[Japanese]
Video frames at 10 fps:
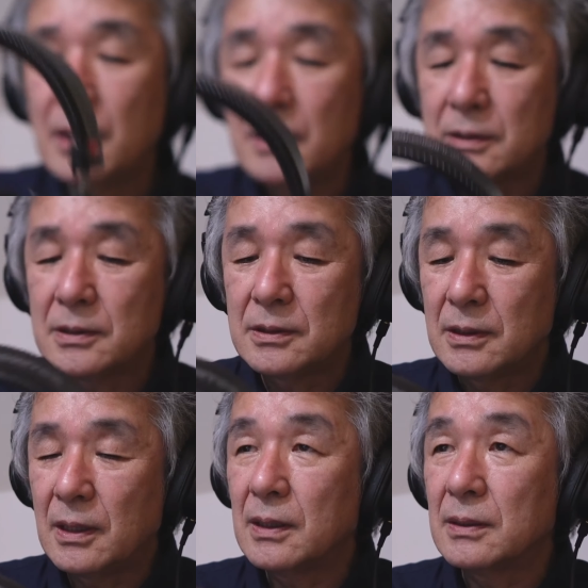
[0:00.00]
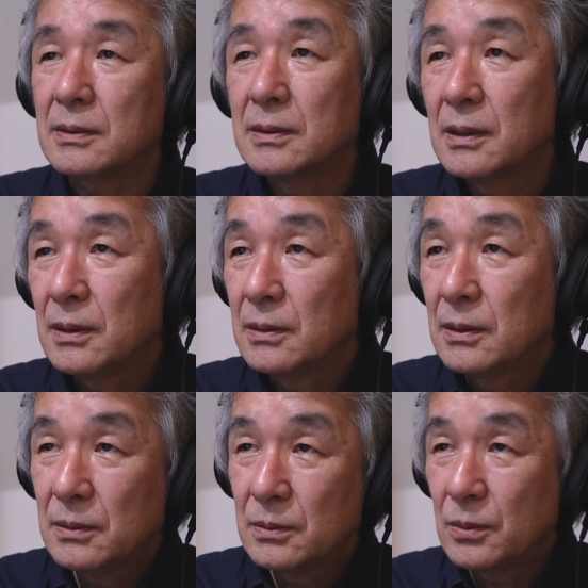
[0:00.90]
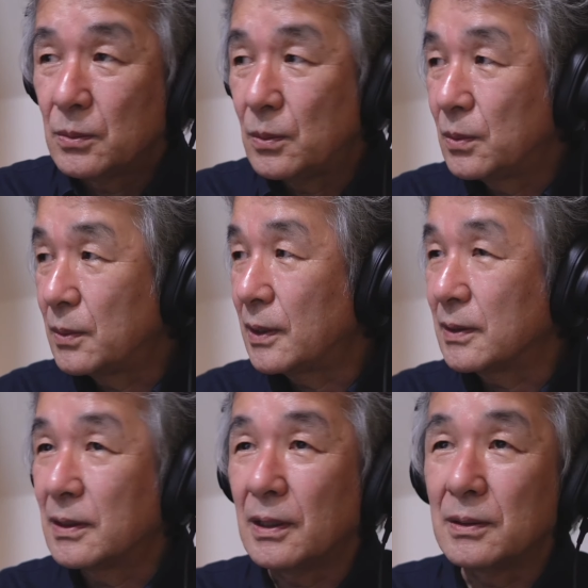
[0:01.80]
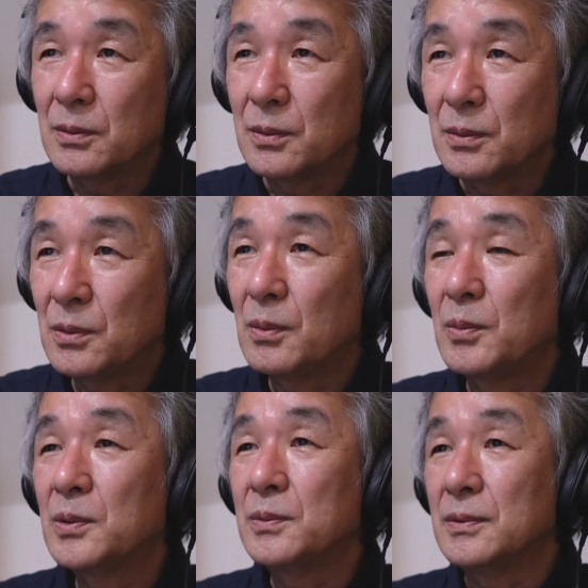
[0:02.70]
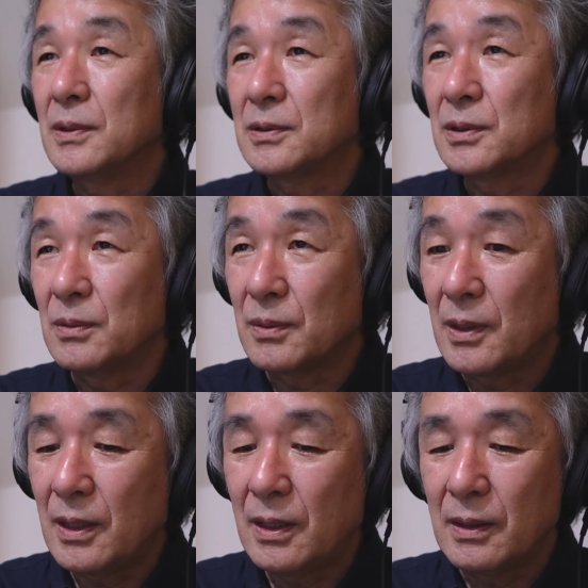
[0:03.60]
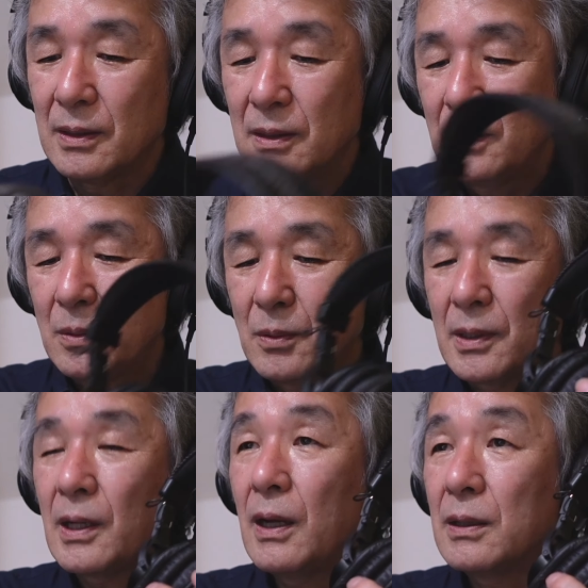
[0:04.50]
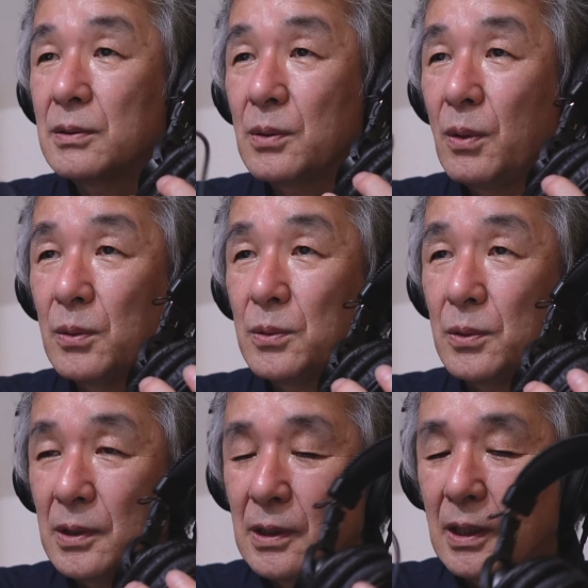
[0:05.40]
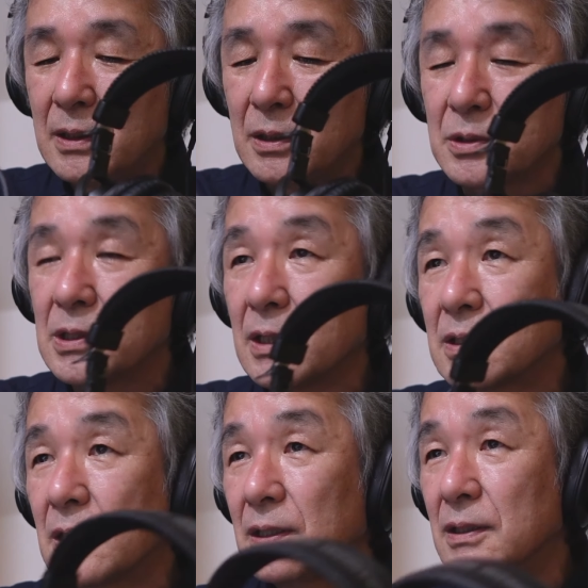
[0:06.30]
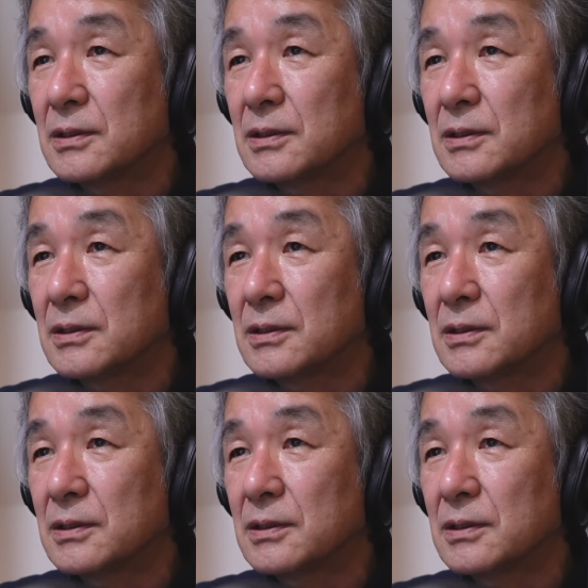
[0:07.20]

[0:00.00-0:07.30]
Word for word: ケースが多かったように思うんですよねこれカールコードになってるし扱いや